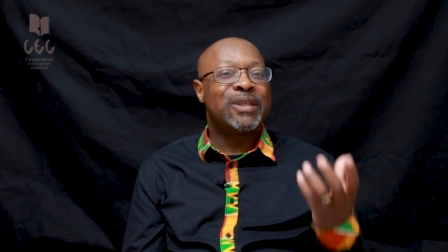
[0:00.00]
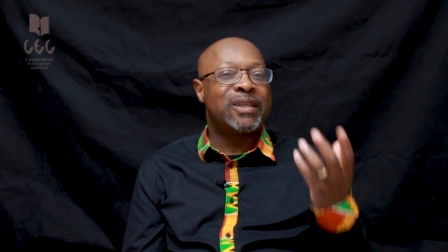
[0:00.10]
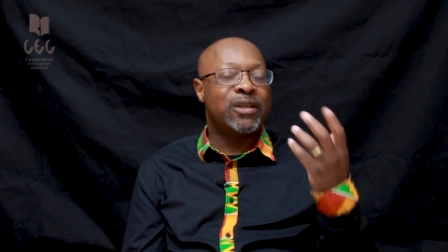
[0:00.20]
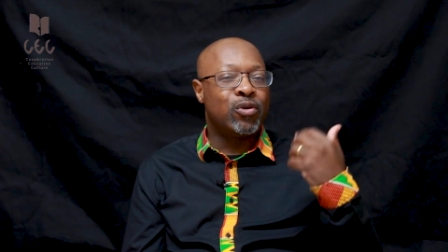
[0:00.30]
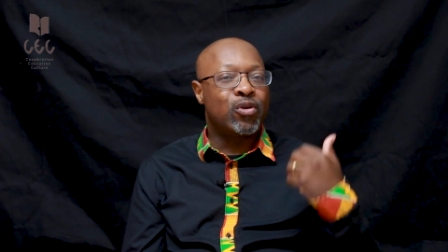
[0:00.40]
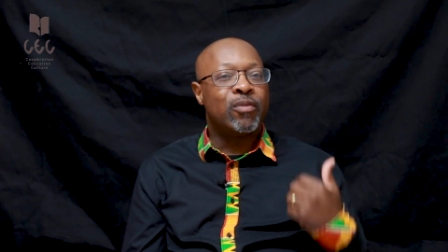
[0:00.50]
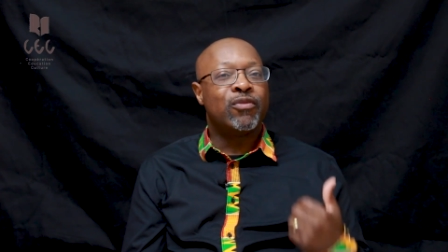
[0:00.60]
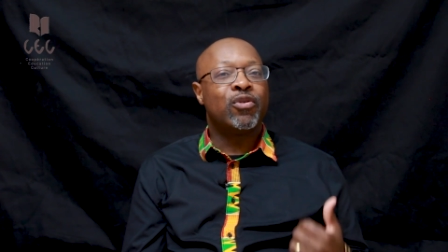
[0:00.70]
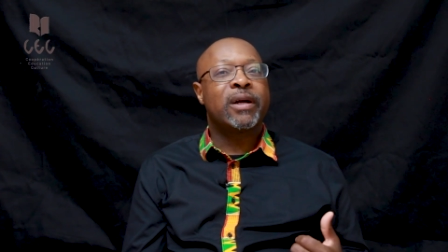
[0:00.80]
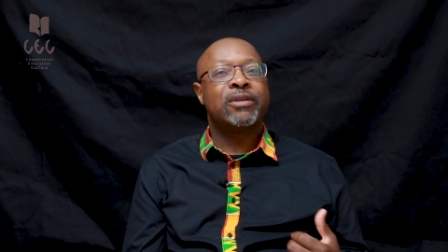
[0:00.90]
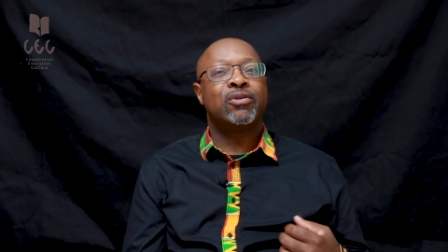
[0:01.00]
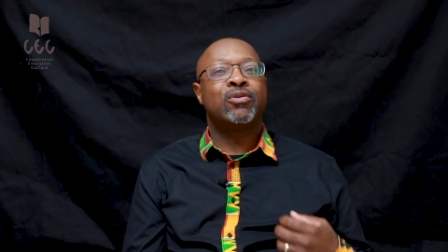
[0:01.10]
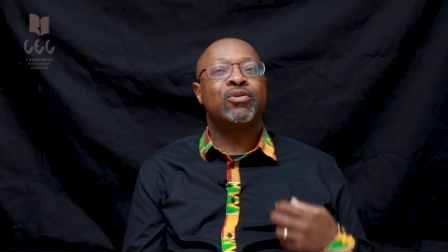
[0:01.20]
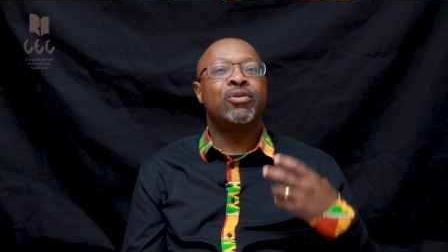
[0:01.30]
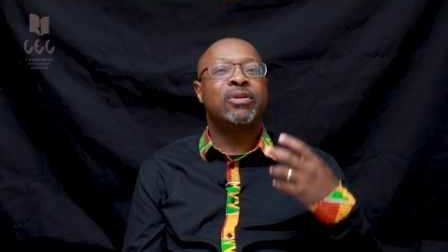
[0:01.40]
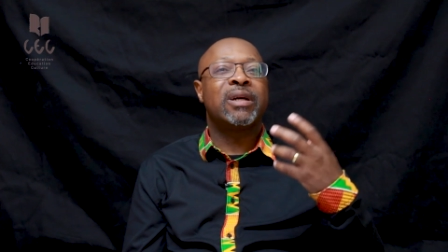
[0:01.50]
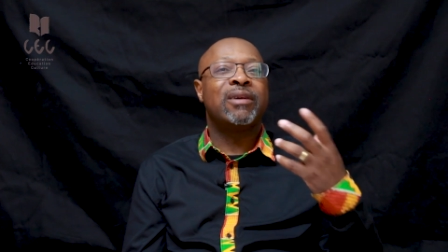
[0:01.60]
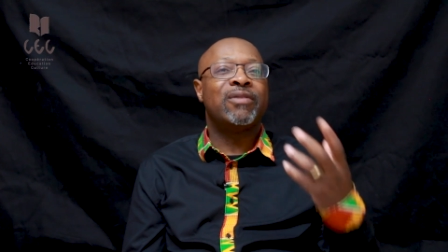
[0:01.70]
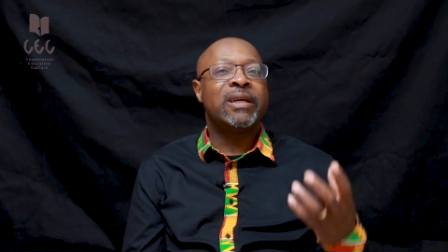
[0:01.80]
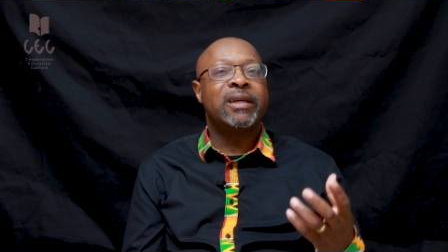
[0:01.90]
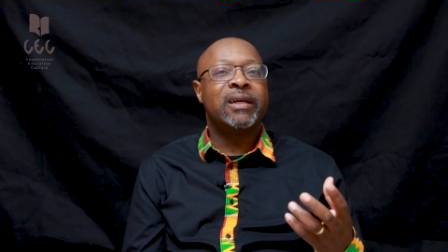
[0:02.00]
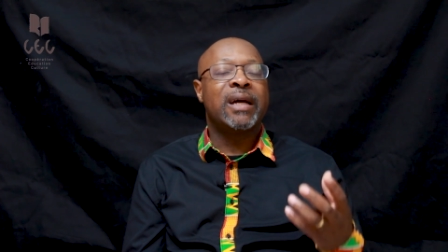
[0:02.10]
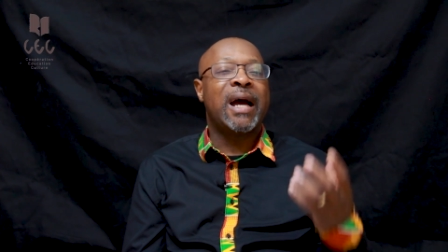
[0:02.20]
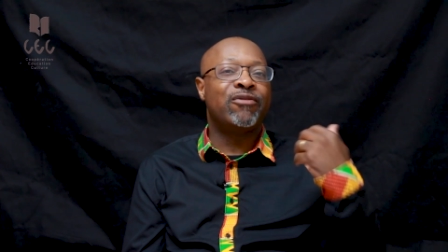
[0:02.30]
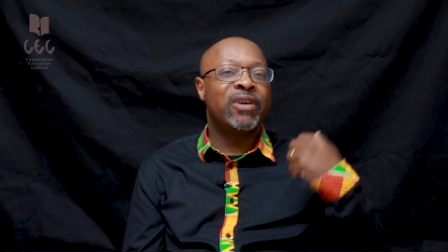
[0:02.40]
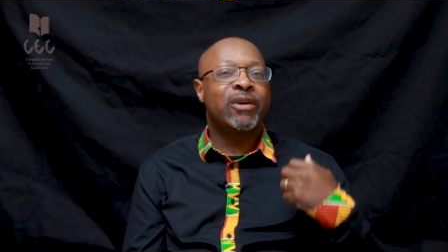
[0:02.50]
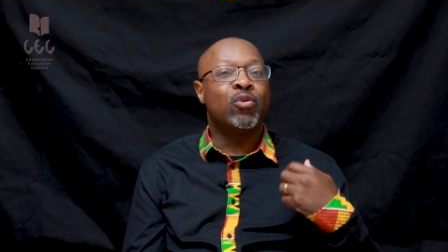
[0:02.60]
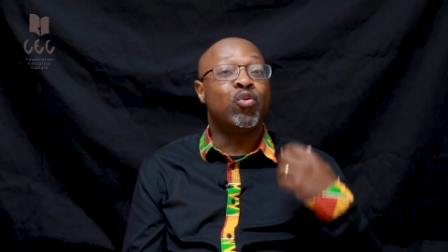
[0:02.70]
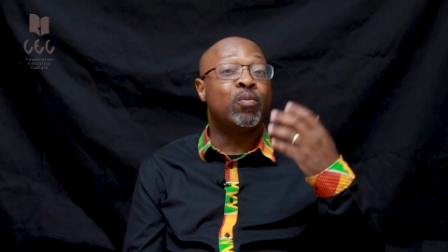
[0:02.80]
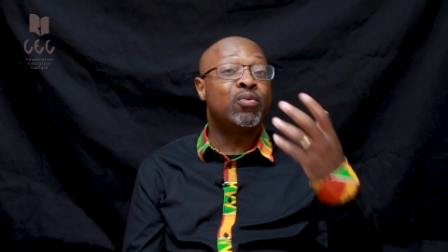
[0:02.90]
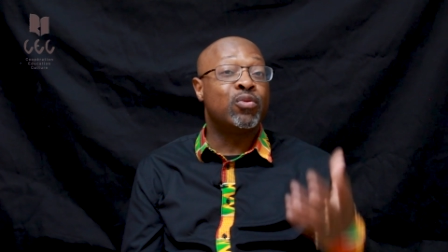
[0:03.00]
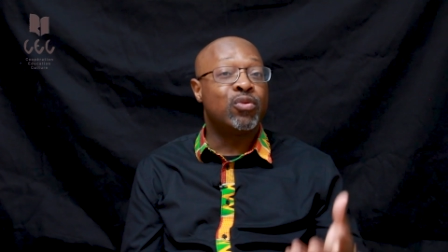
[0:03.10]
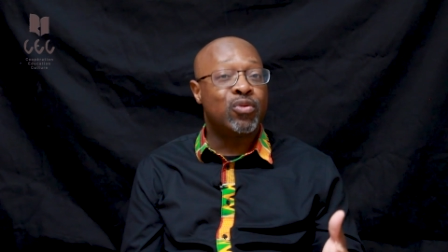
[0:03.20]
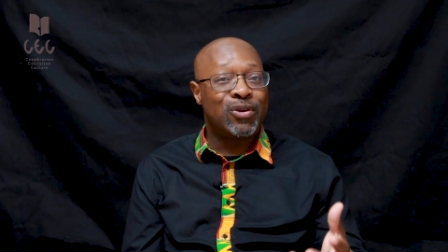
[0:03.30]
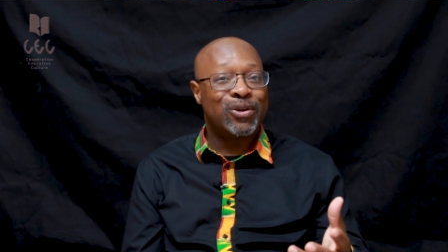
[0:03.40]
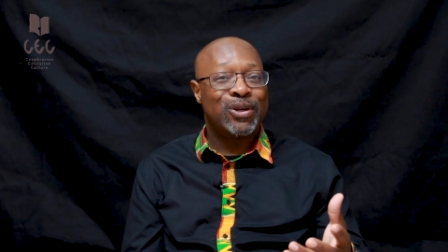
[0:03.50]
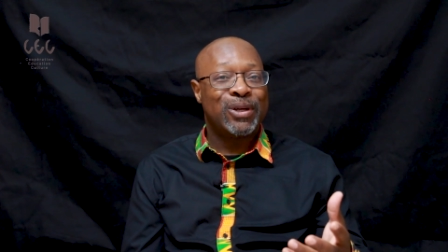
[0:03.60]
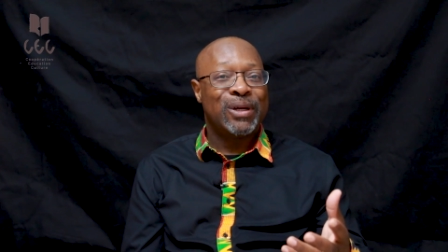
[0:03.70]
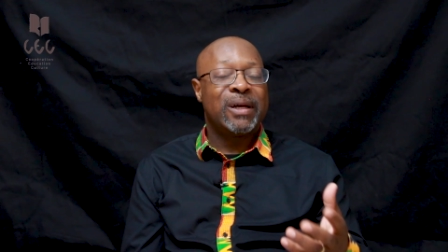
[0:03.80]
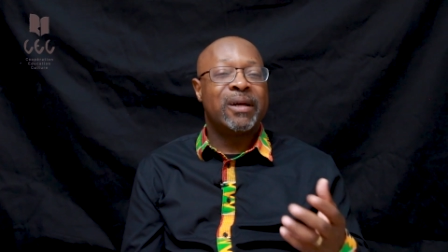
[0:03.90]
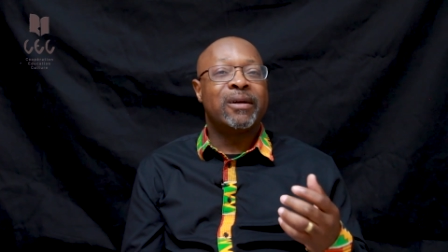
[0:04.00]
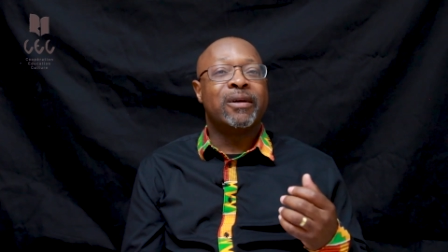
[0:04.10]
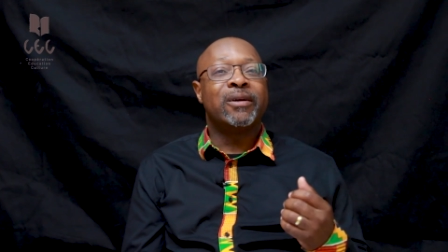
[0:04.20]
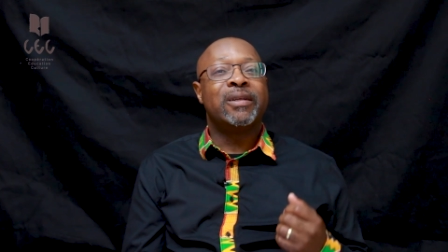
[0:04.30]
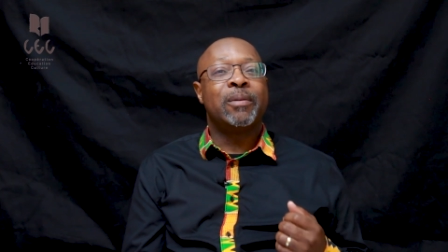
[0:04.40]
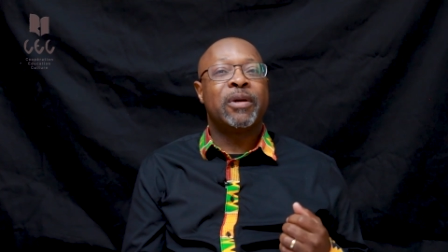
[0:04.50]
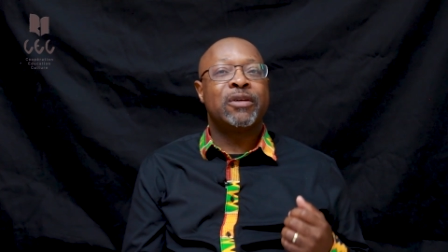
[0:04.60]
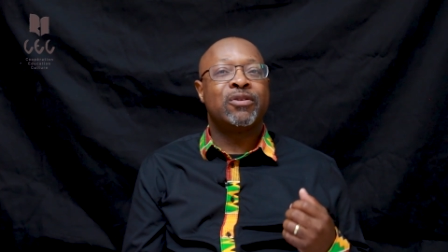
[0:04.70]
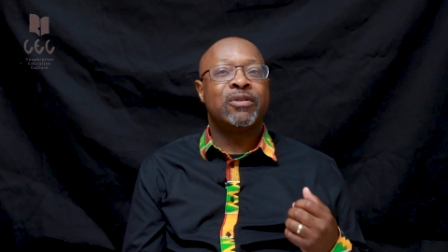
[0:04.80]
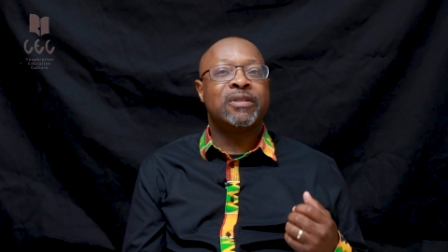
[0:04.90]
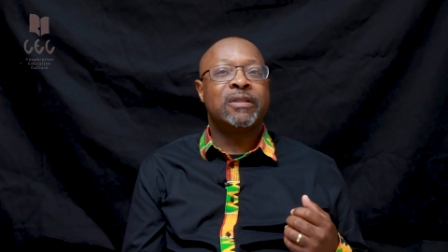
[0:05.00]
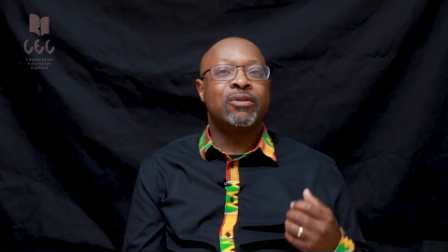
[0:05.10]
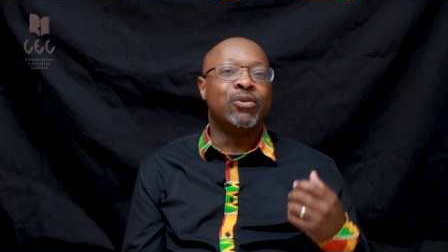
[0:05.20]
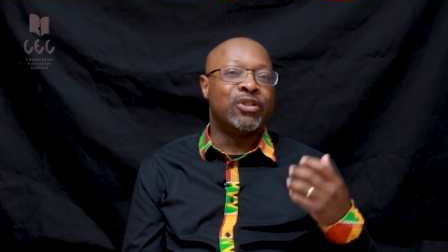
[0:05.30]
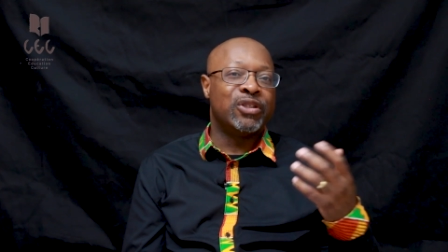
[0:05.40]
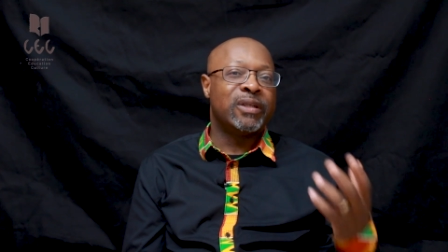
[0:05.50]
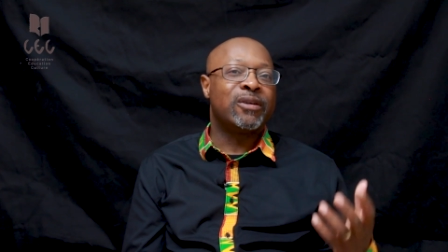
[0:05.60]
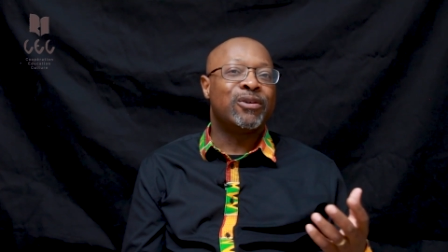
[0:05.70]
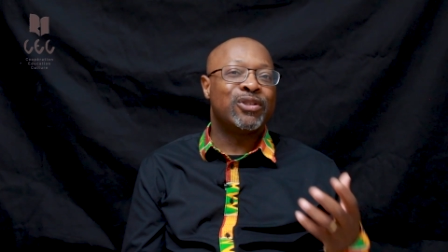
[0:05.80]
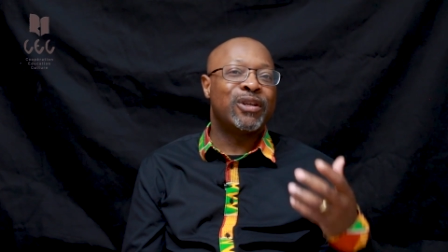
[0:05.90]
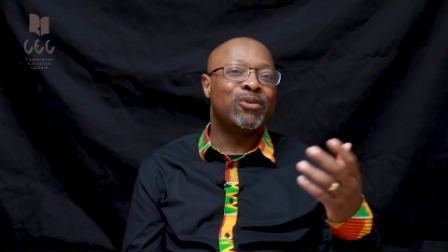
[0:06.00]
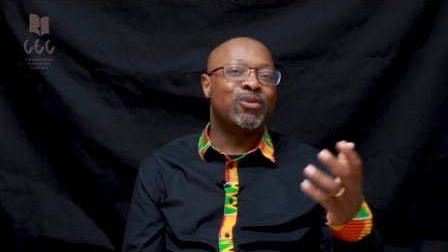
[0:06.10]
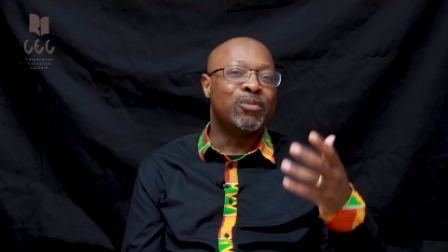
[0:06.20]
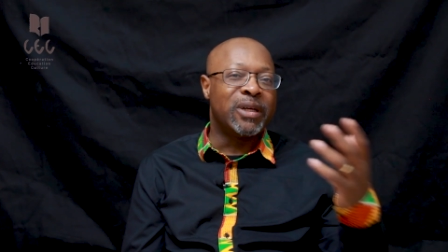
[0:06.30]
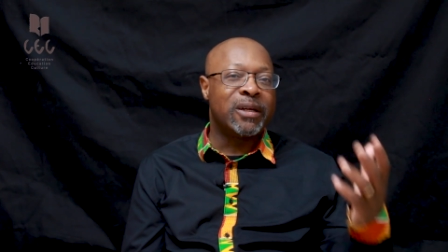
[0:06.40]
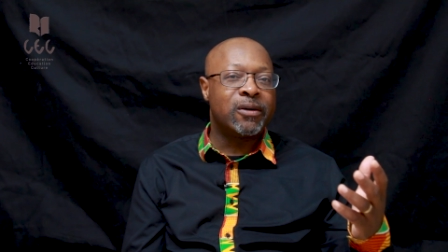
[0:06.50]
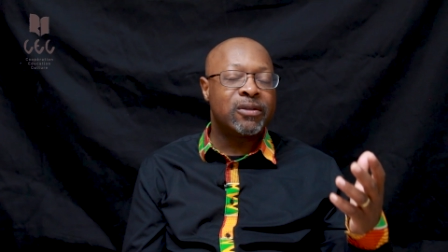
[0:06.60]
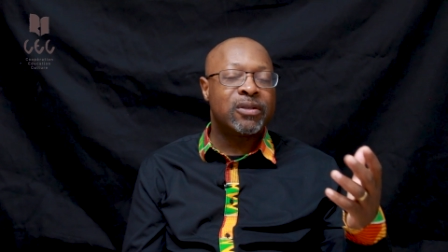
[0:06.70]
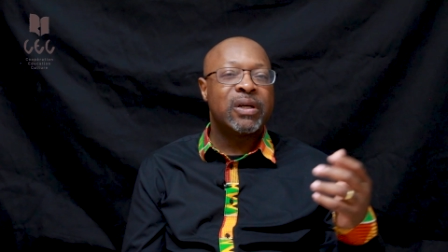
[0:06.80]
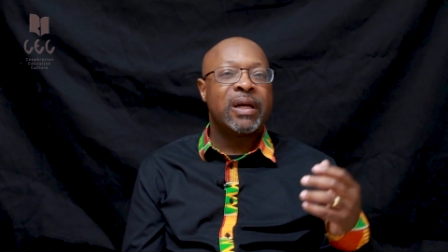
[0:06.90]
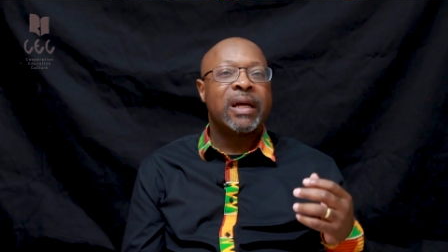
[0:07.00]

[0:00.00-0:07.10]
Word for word: qui ont comme vocation de travailler avec ou pour euh, des personnes dites d'origine étrangère ou migrantes,